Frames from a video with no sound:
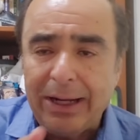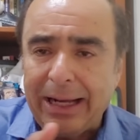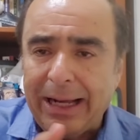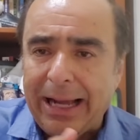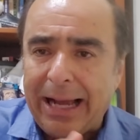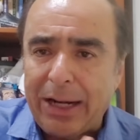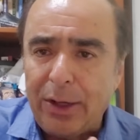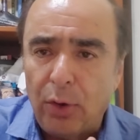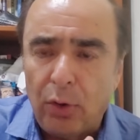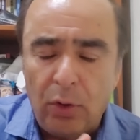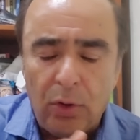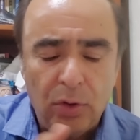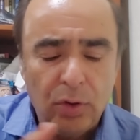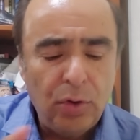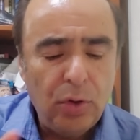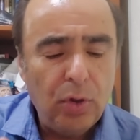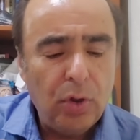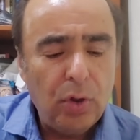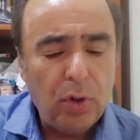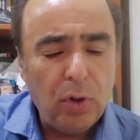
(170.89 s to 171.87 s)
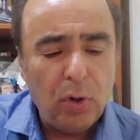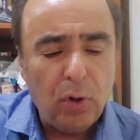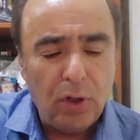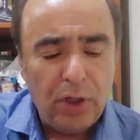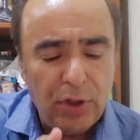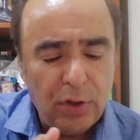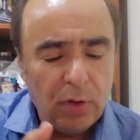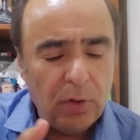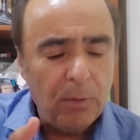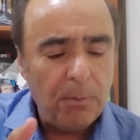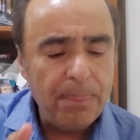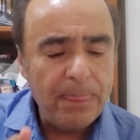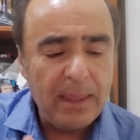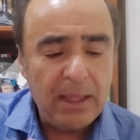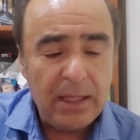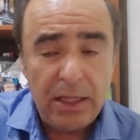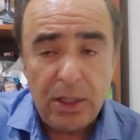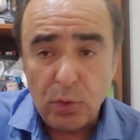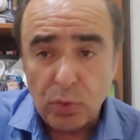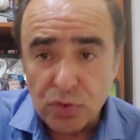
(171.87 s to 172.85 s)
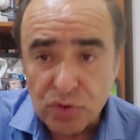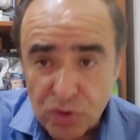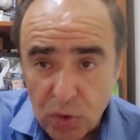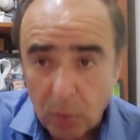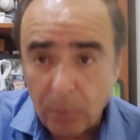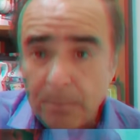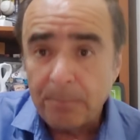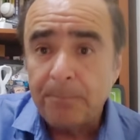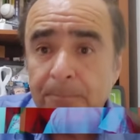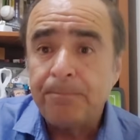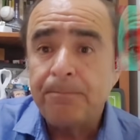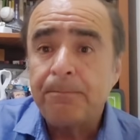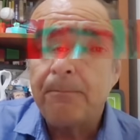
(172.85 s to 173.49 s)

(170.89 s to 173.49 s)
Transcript: Ganó, goleó y gustó.